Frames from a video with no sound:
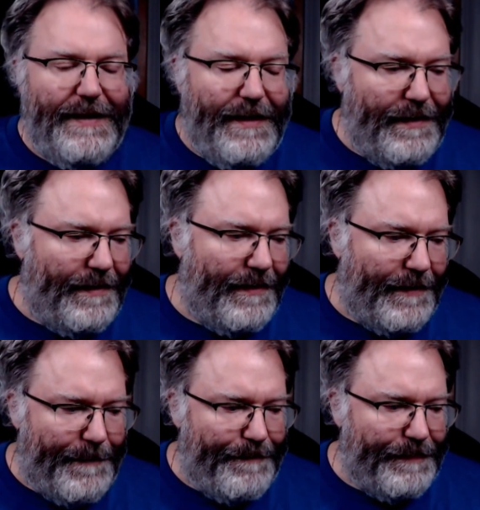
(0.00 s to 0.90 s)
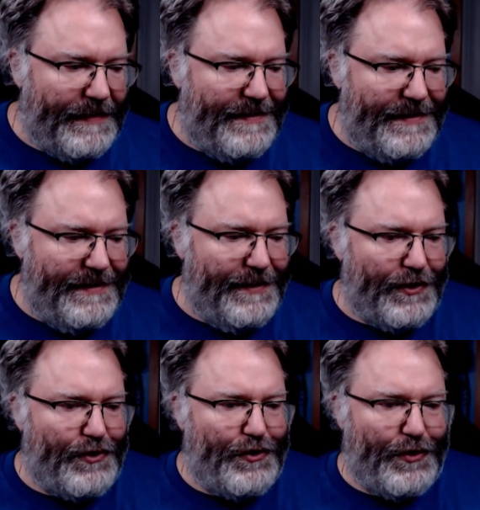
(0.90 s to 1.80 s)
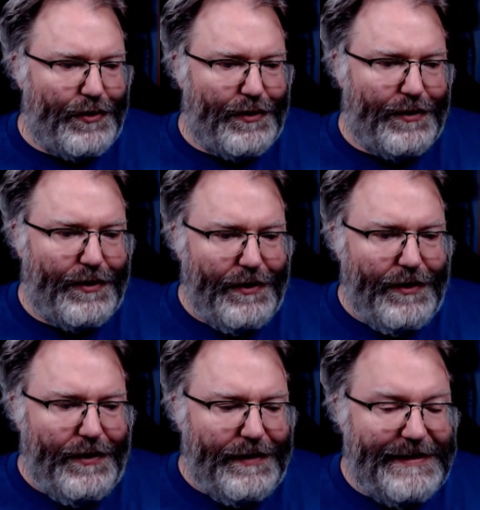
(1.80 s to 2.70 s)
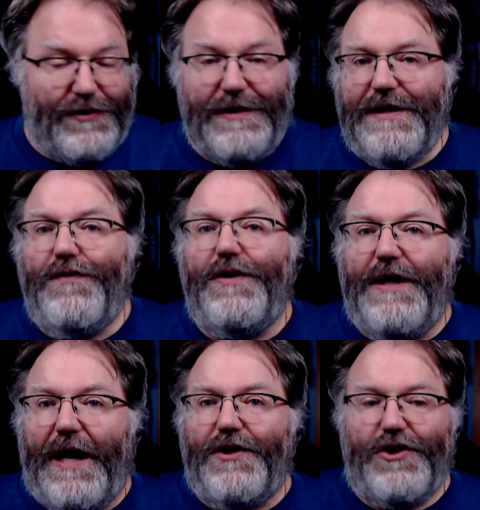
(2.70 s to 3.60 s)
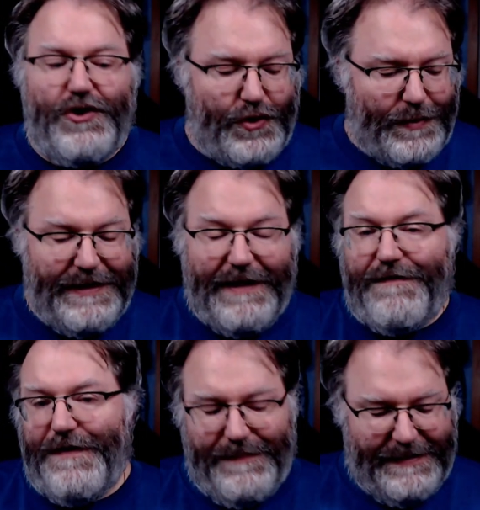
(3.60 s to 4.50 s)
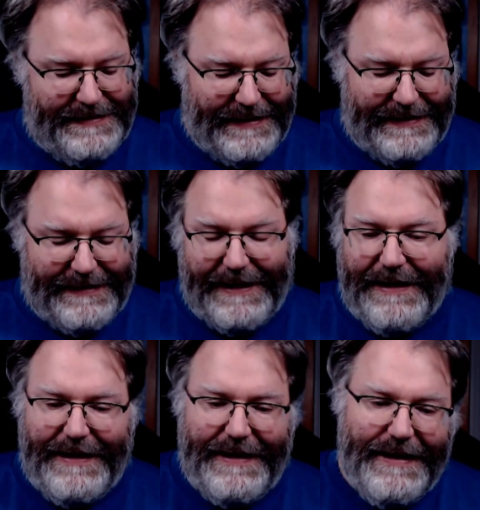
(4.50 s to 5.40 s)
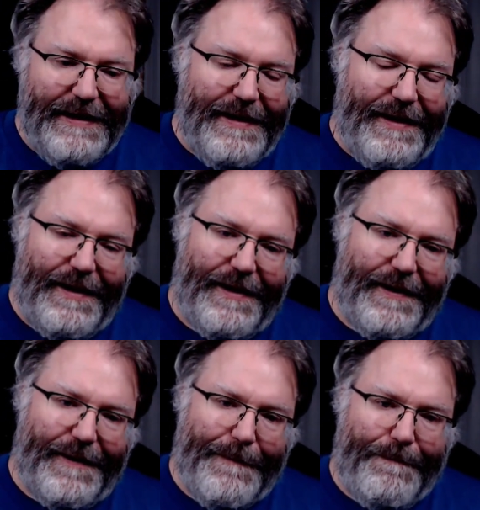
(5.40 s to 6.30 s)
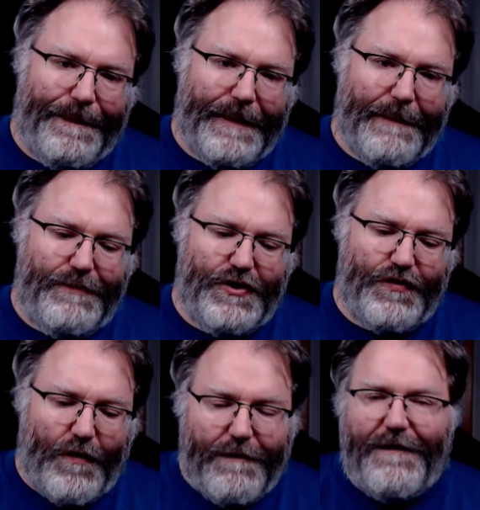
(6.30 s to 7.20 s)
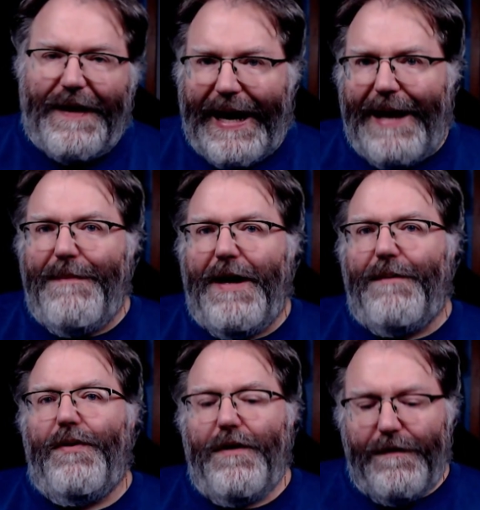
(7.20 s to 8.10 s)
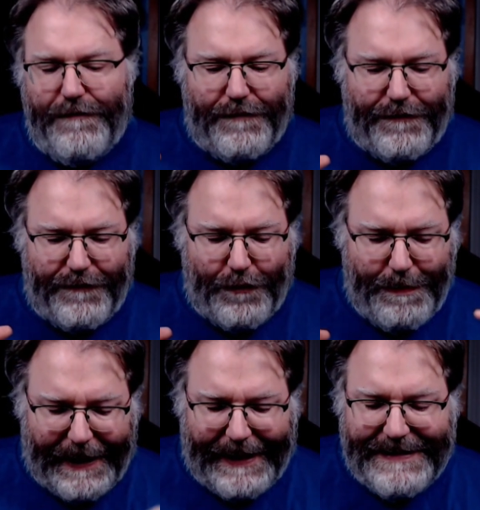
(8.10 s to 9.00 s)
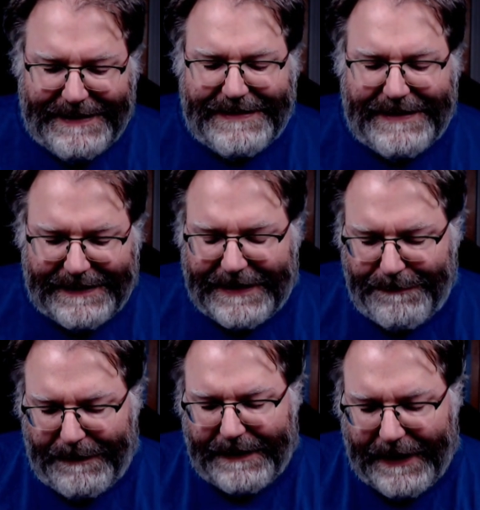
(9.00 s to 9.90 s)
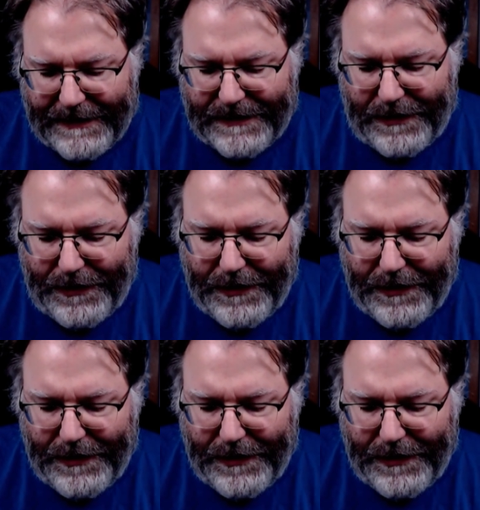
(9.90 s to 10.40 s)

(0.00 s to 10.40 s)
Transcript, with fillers: euh, qui, euh, se, qui se divulgagent, que ce soit des films, des séries télé. Euh, puis je veux vraiment pas vous, briser cette expérience-là